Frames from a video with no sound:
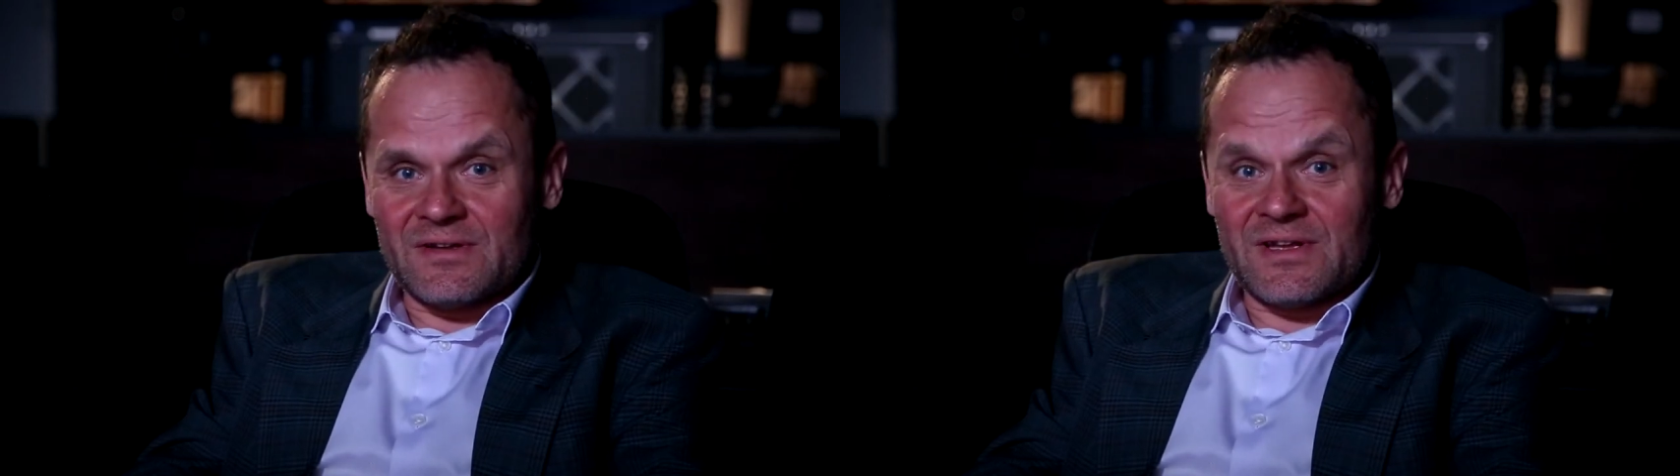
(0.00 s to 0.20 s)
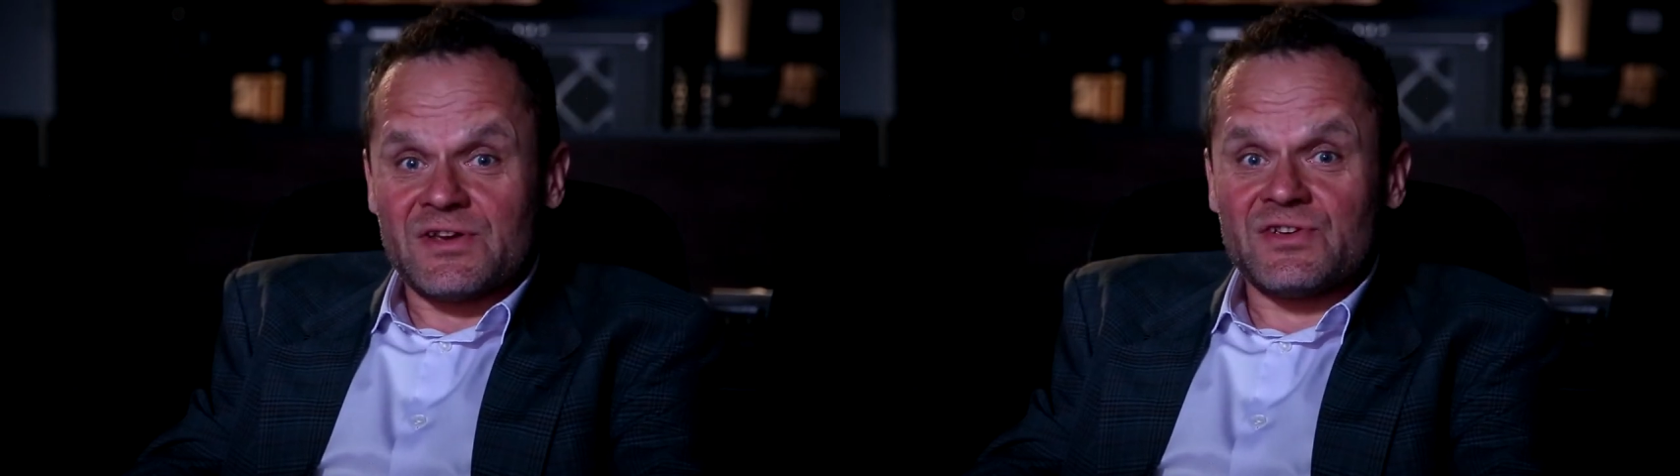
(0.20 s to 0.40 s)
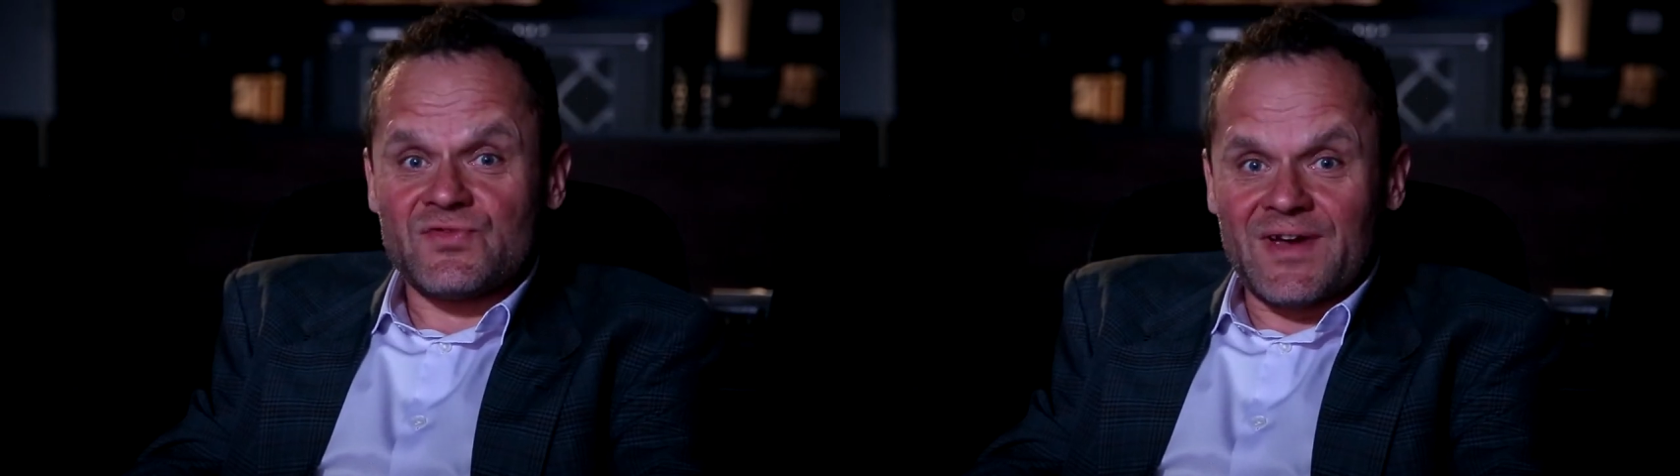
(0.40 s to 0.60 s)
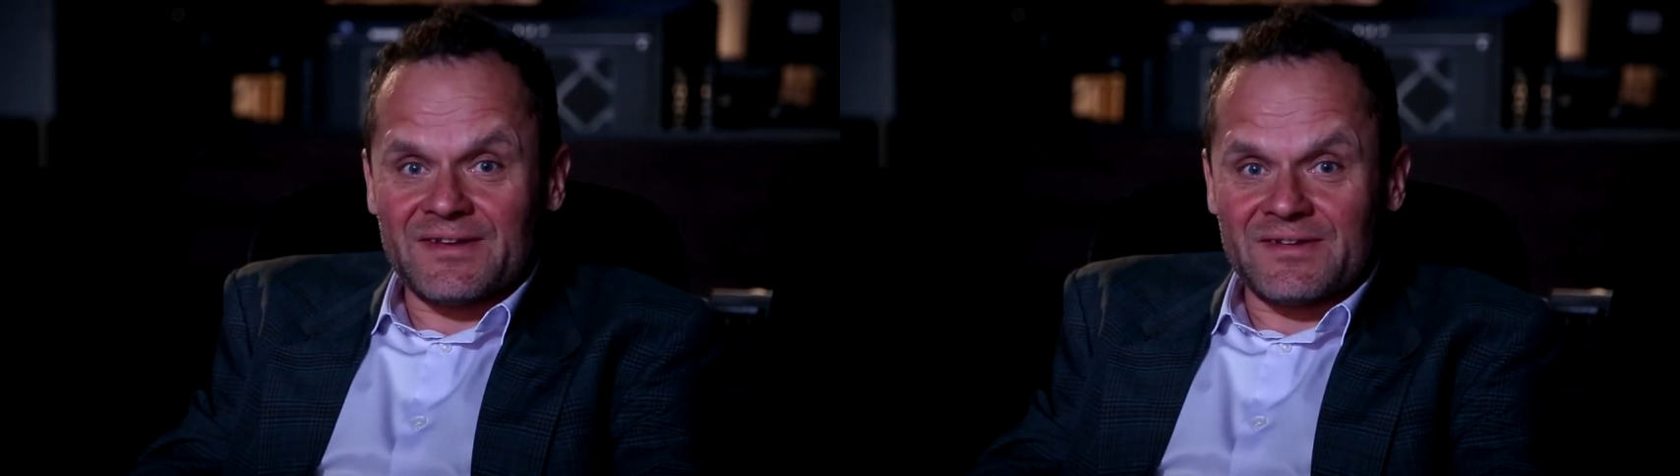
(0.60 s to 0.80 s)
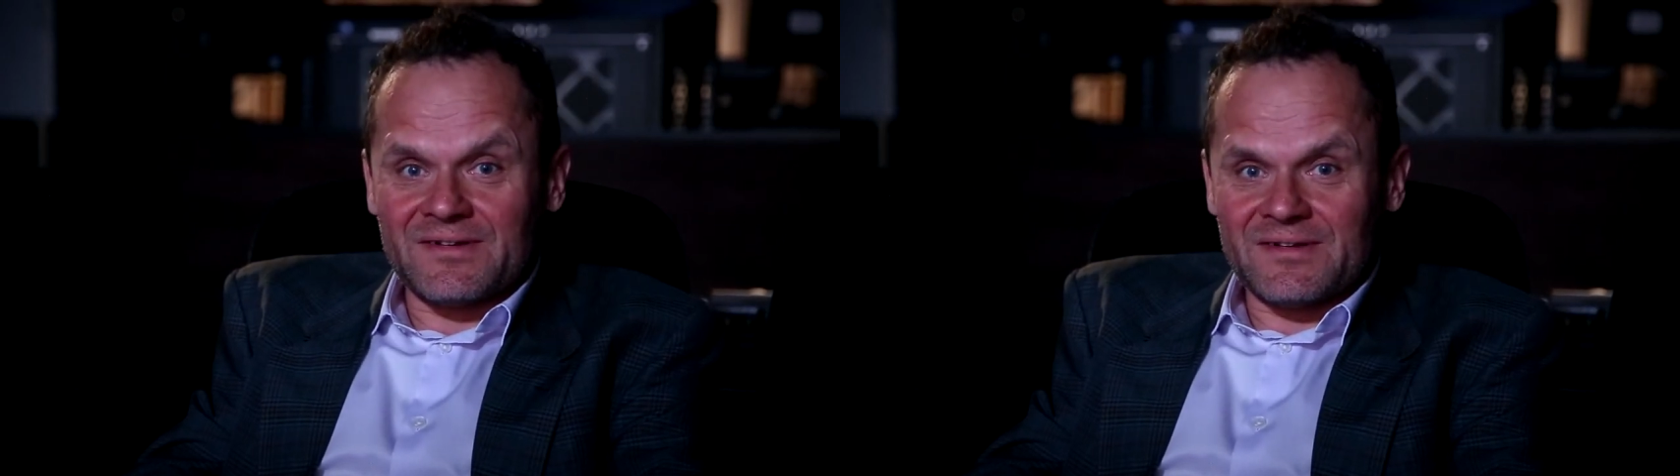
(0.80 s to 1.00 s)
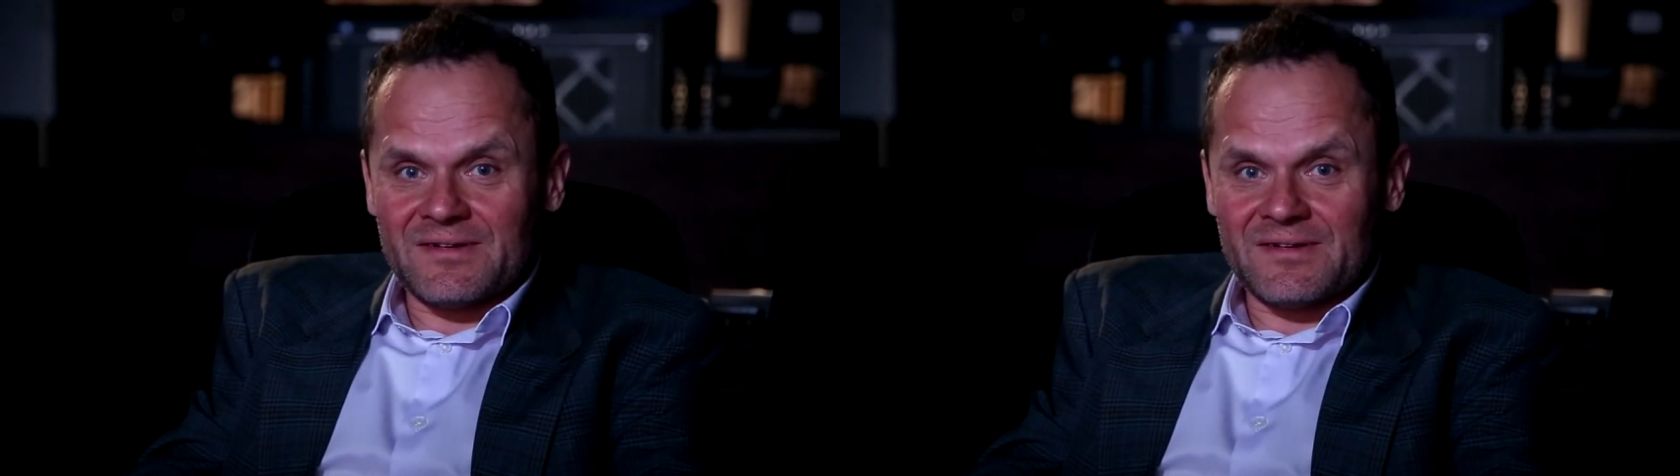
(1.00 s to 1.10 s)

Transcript: te ich światy.